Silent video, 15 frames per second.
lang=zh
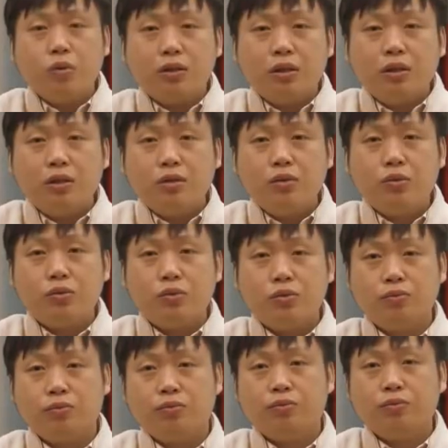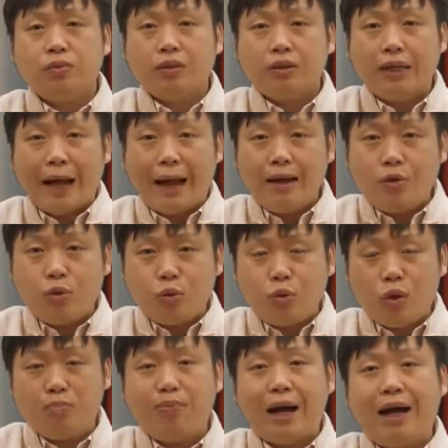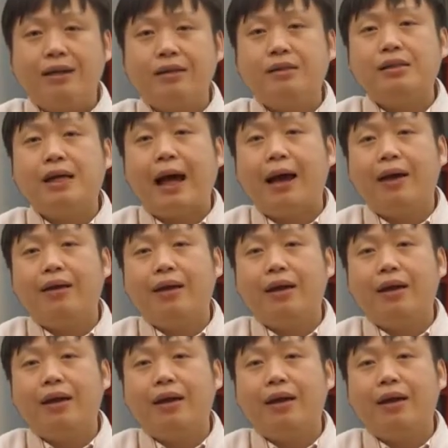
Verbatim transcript: 科举来选拔人才，